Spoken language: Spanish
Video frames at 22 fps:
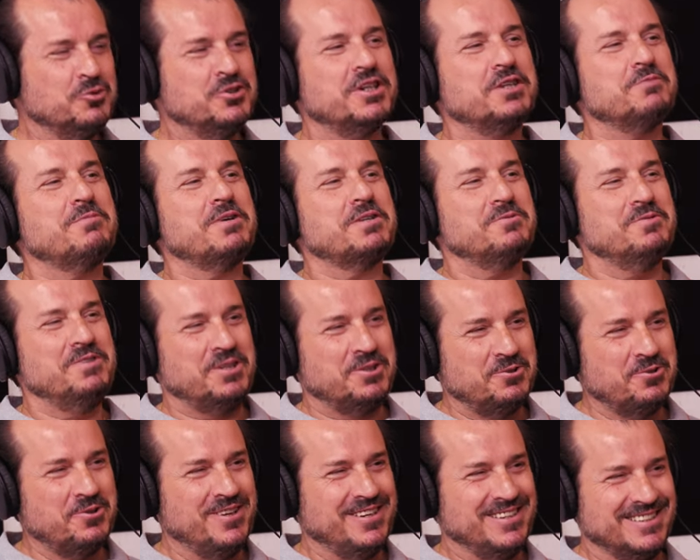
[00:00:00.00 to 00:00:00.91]
muchas más
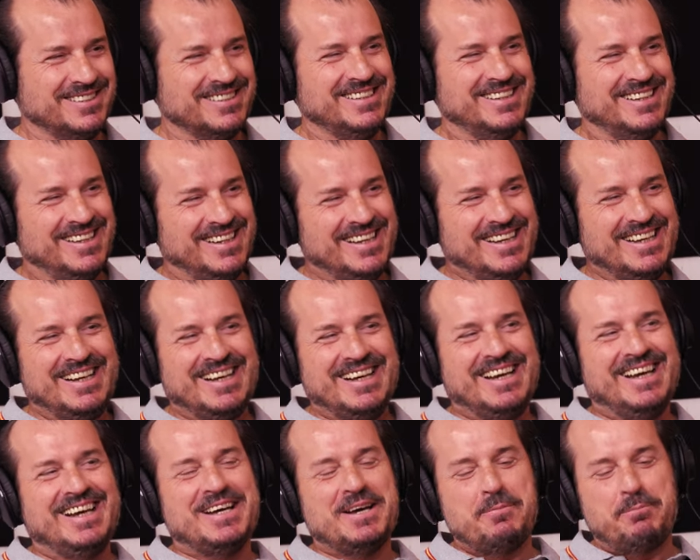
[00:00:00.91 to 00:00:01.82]
virtudes. Sí, pero.
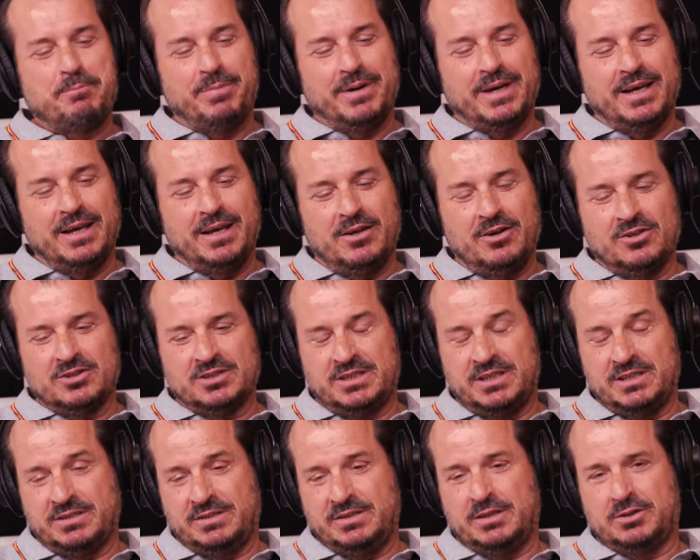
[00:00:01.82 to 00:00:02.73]
Pero
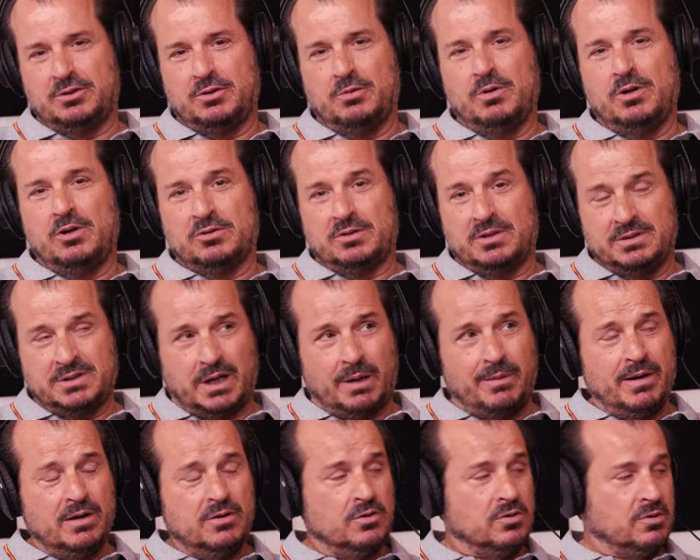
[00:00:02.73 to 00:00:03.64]
sí es cierto. Bueno,
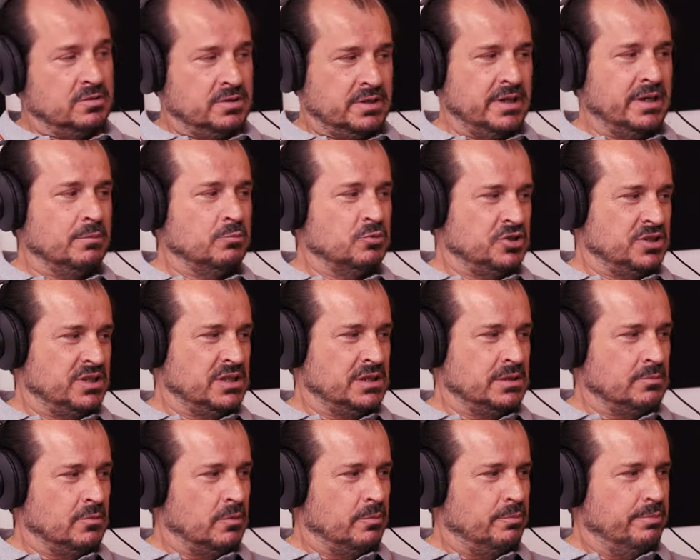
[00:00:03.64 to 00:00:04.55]
trabajo tiene
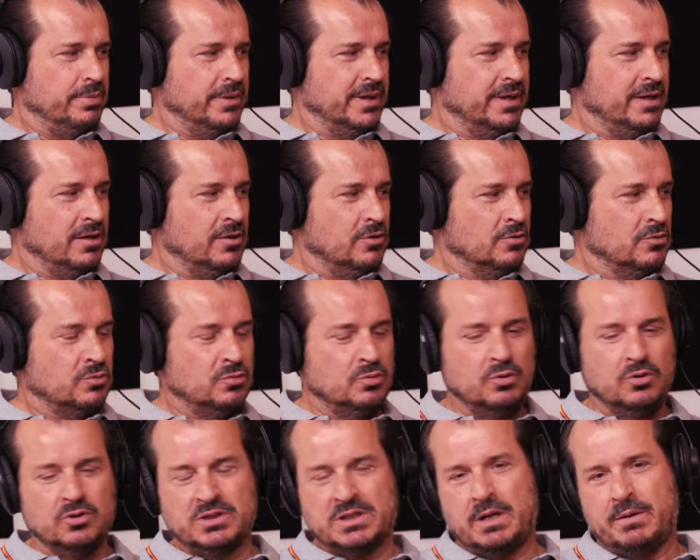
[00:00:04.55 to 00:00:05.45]
muchísimo, pero tú
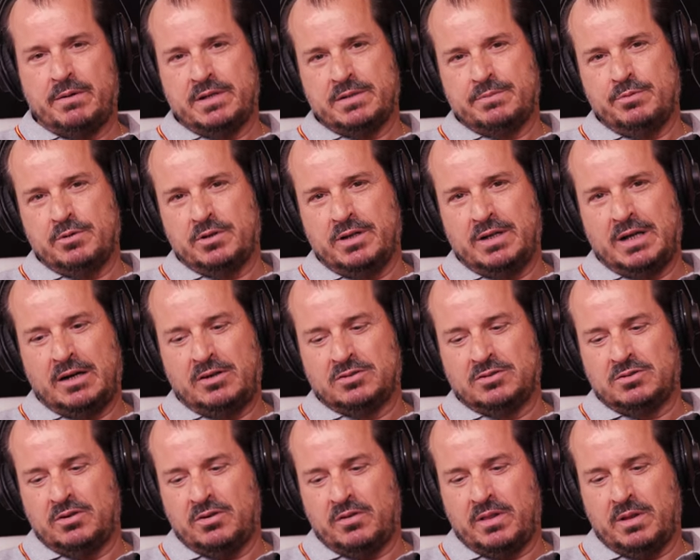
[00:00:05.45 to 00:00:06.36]
lo sabes porque ya
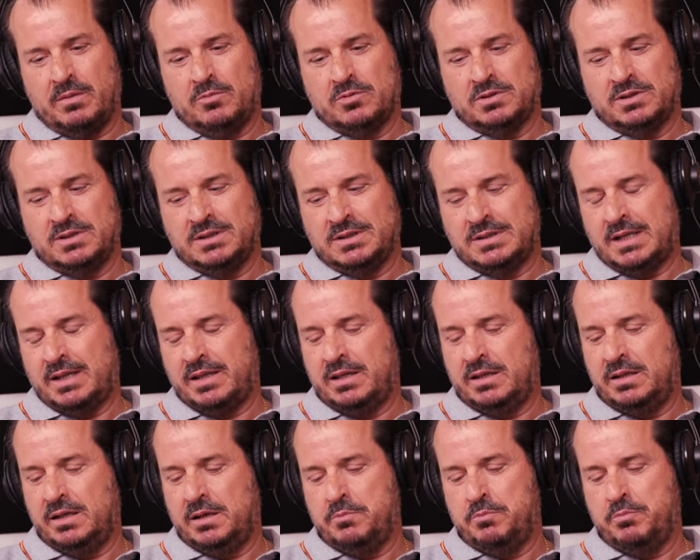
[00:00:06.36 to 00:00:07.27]
nos conocemos desde hace
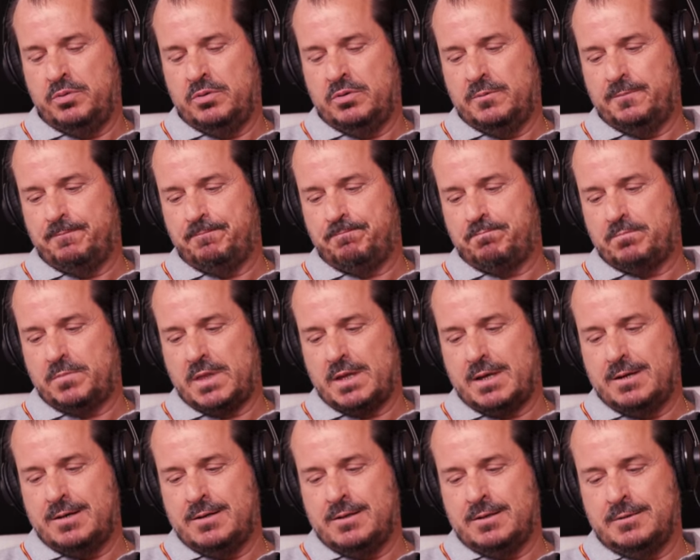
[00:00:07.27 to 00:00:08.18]
tiempo.
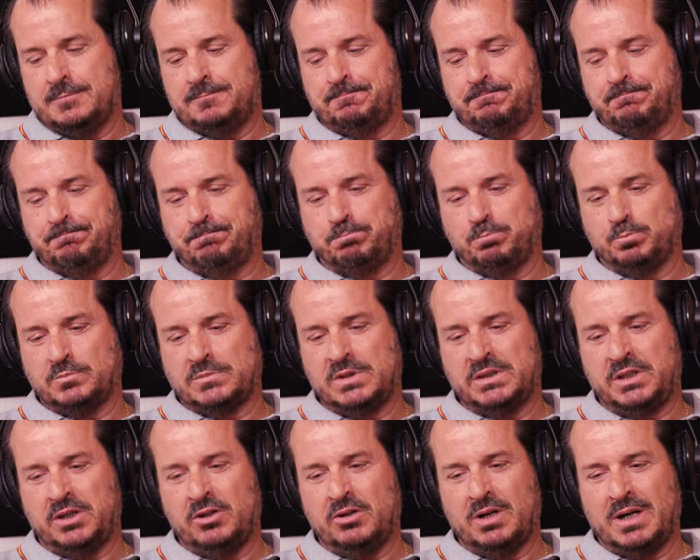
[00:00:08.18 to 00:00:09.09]
Em, he
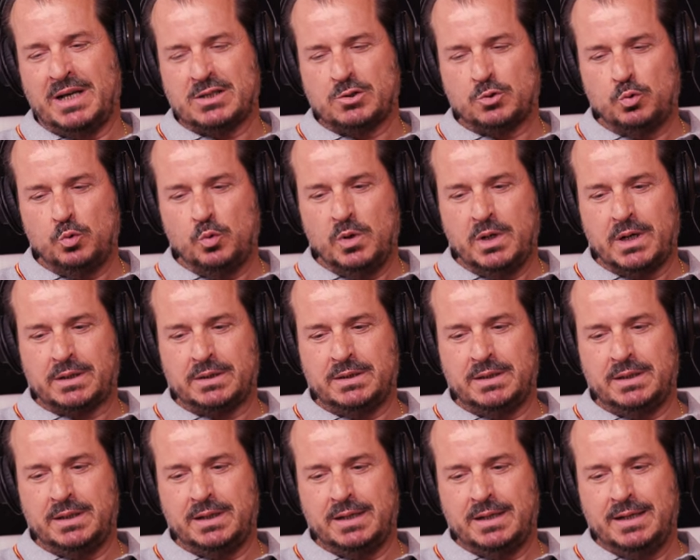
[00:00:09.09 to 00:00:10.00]
tenido la
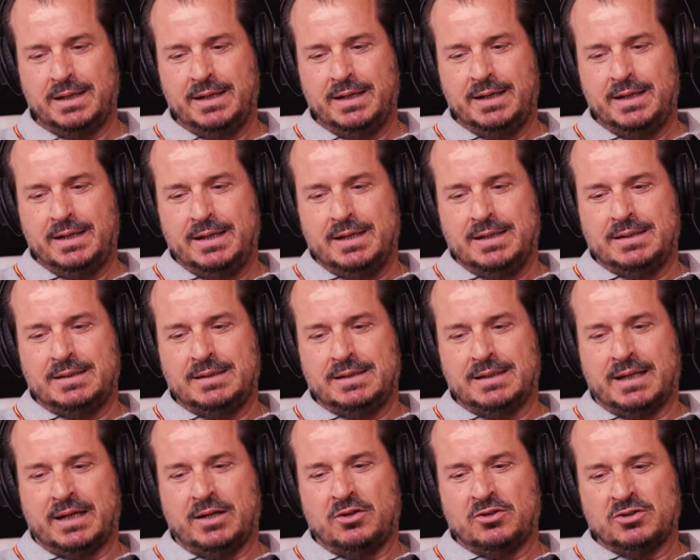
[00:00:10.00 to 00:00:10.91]
suerte de
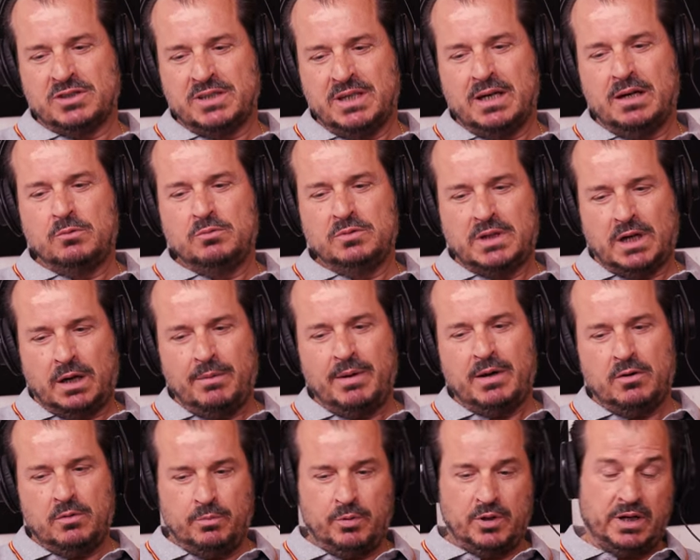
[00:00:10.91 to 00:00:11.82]
que no sea un
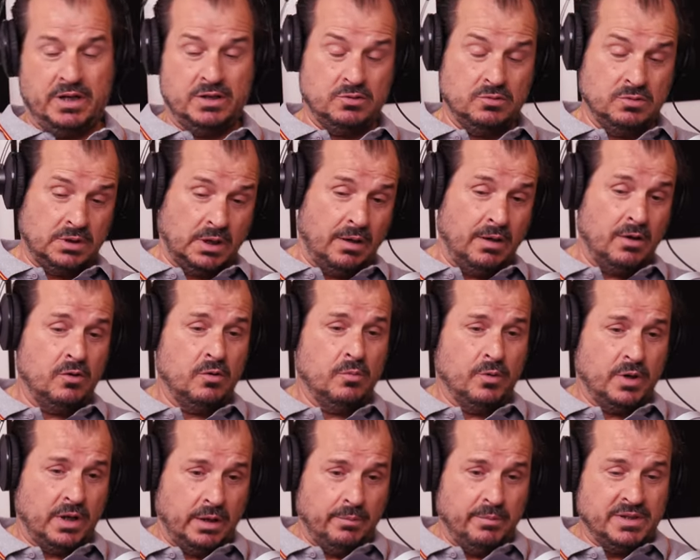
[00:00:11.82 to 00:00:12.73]
trabajo, porque es un trabajo,
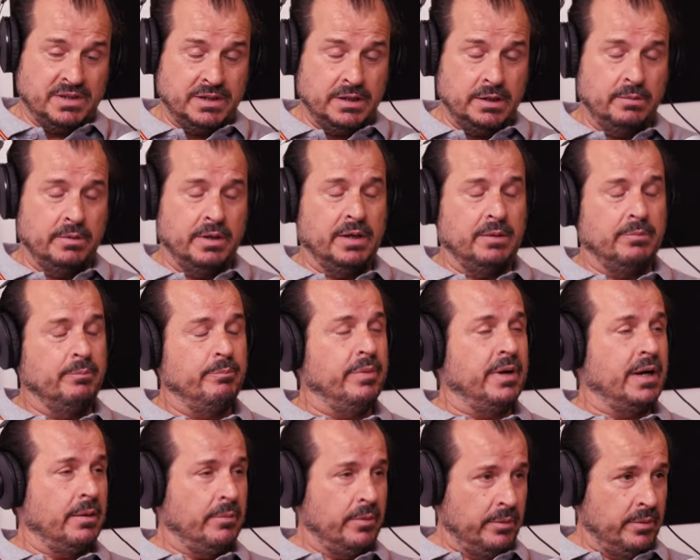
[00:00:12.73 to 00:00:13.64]
porque me sirve
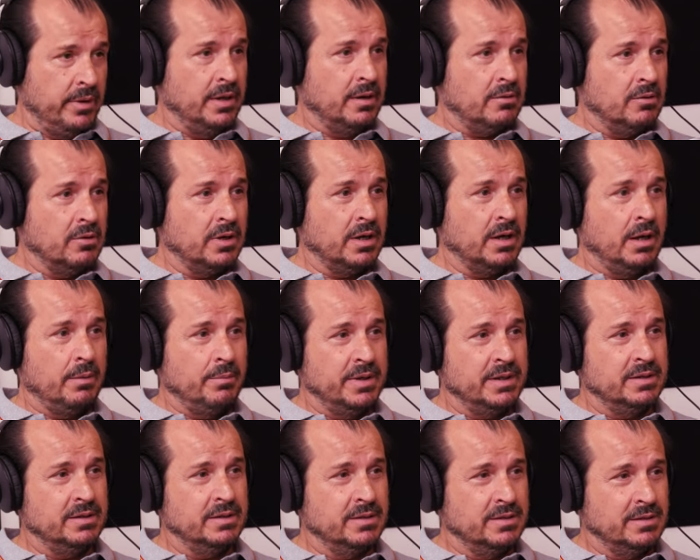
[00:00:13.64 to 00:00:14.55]
para vivir,
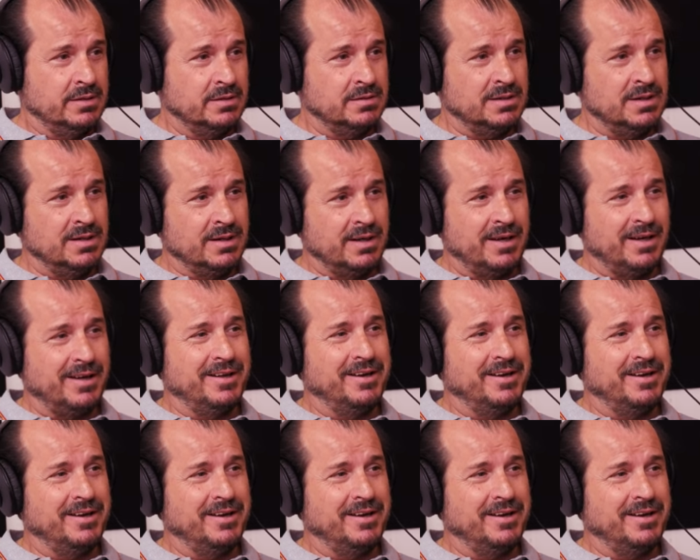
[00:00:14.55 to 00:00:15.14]
lógicamente, es la que